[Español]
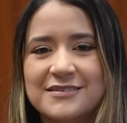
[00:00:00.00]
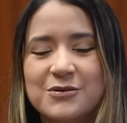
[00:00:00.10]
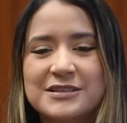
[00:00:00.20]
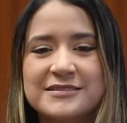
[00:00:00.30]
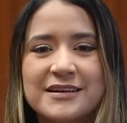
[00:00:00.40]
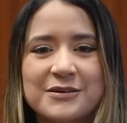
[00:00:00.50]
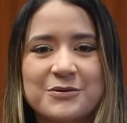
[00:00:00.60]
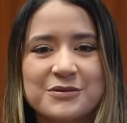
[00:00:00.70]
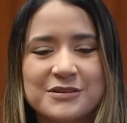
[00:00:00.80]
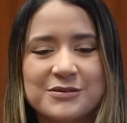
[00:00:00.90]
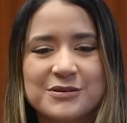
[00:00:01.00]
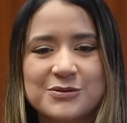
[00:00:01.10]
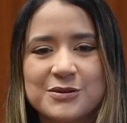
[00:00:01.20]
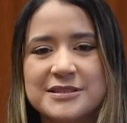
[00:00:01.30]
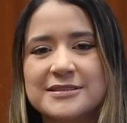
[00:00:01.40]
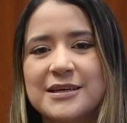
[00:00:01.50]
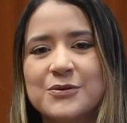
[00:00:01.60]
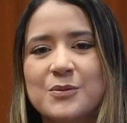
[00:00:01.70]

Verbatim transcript: durante el recorrido de todo el CEDU,